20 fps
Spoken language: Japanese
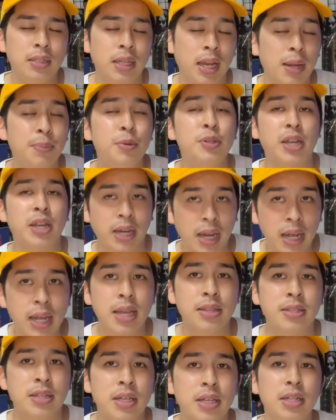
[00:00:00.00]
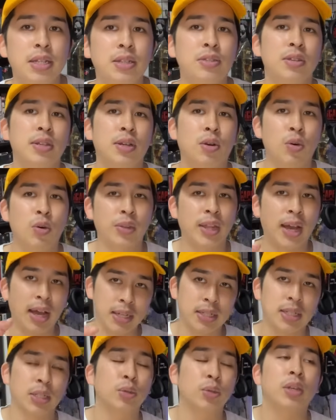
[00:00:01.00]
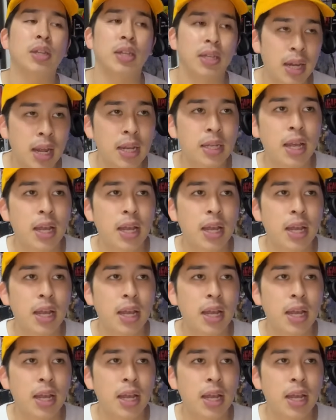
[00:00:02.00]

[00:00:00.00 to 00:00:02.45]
並ぶじゃない ?SNS にこう流した時にね。